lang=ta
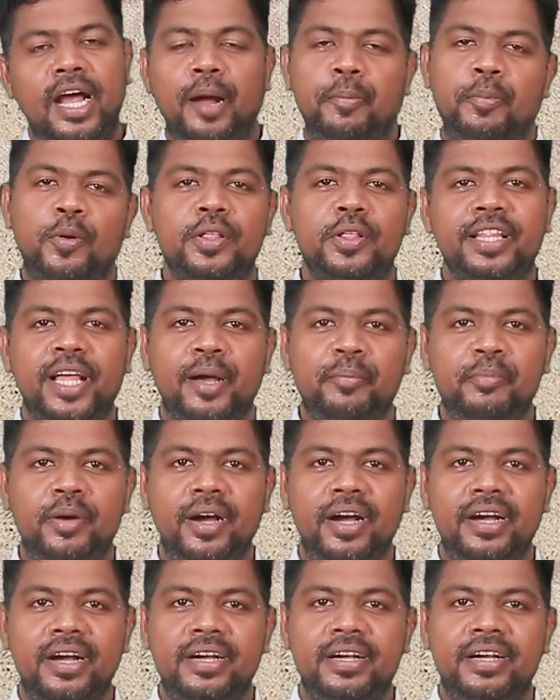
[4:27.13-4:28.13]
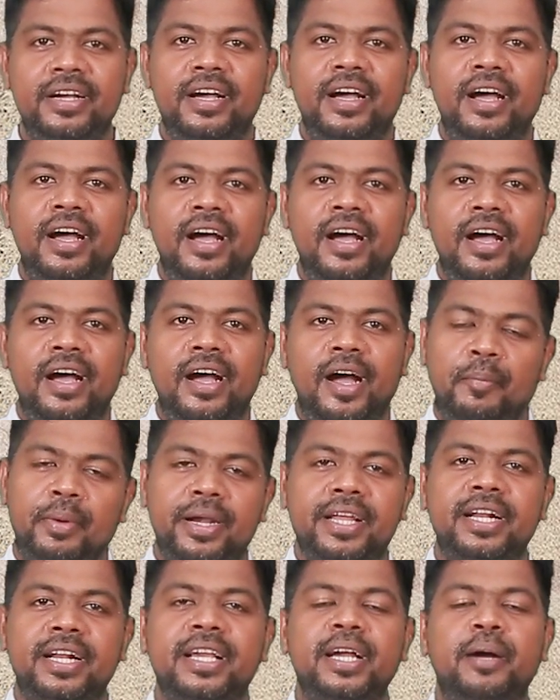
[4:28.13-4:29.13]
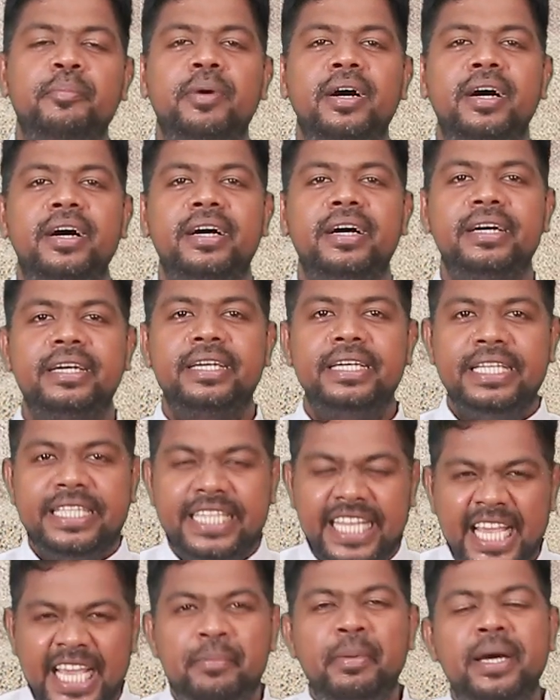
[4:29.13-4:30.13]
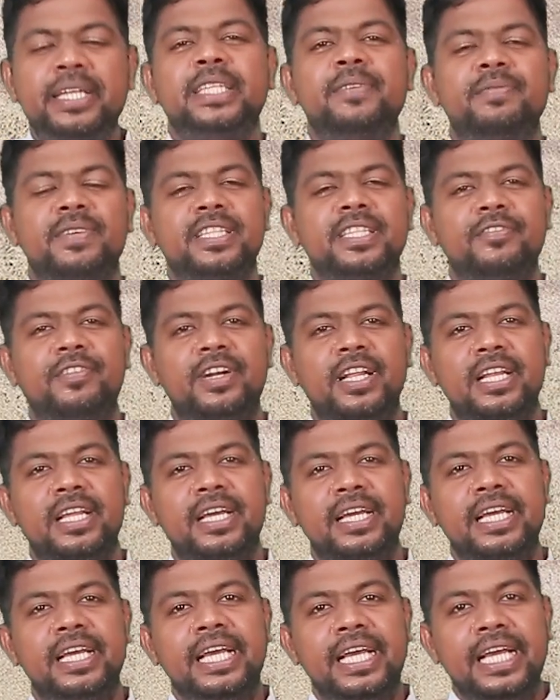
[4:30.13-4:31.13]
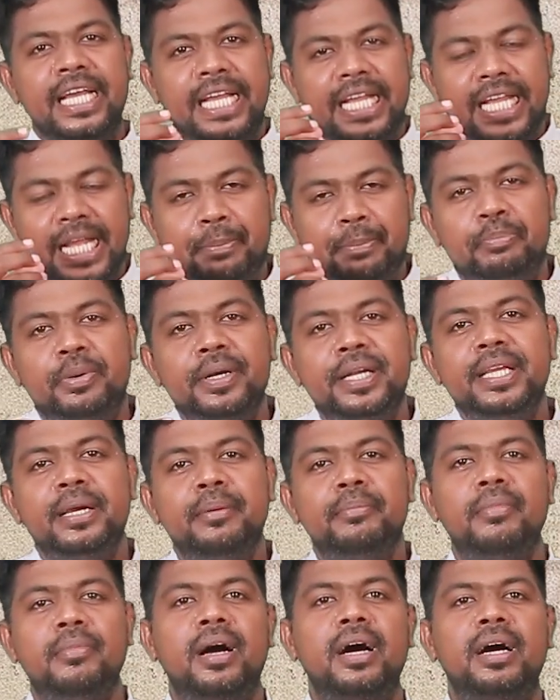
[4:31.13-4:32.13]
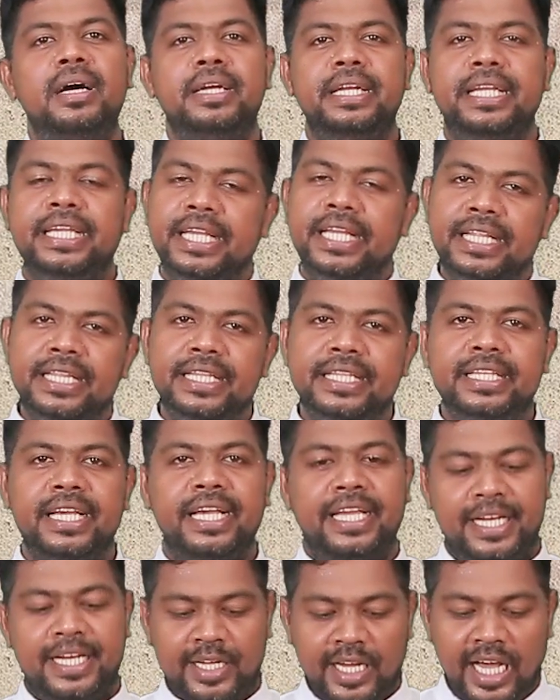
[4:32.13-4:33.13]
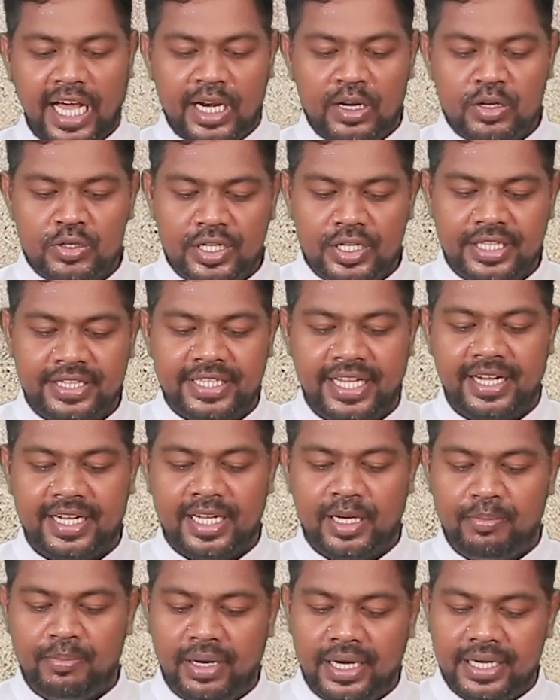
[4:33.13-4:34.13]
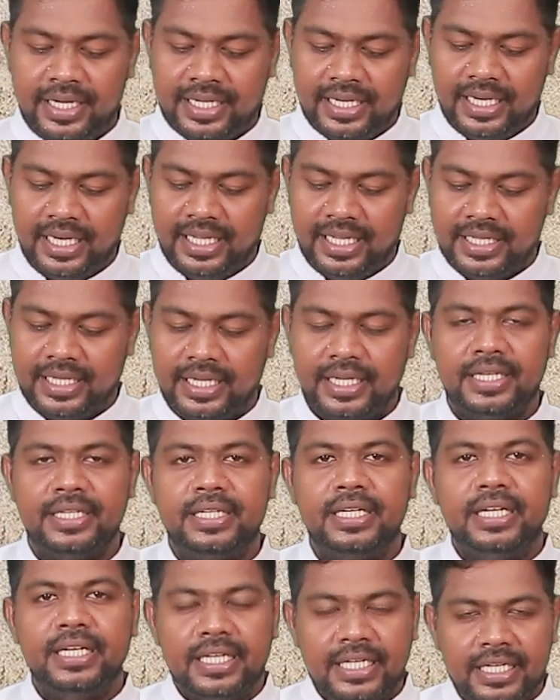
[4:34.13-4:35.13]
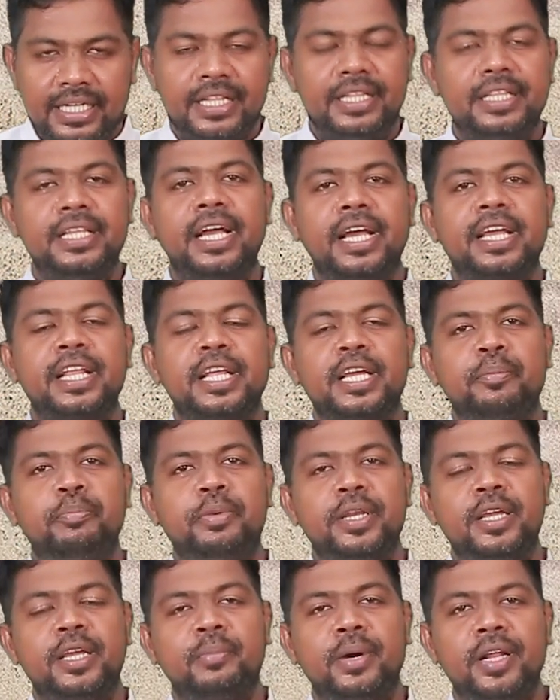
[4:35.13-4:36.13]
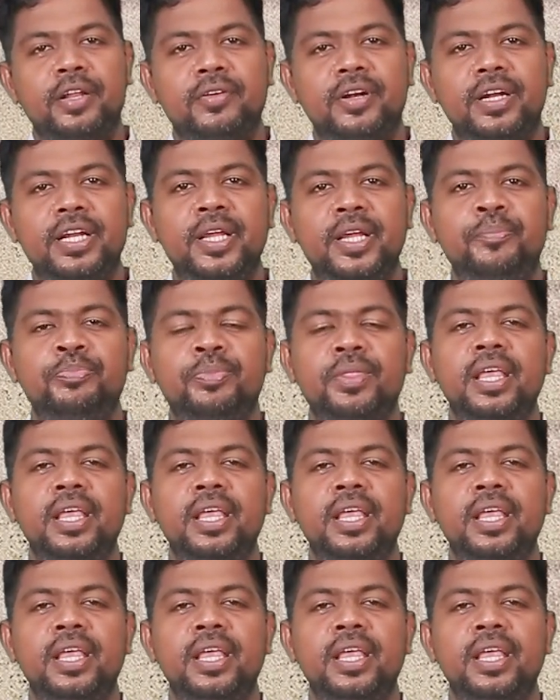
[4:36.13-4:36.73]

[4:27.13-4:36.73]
அப்பொழுது இந்த அம்மா அம்மாட்ட கேளுங்க அம்மா இந்த ஏமாற்றம் வந்த வழியில் எப்படி அம்மா நீங்கள் இருந்தீங்க எனக்கு ஆலோசனை தாங்கம்மான்னு கேளுங்க இறுதியாக எனக்கு பிரியமானவர்களே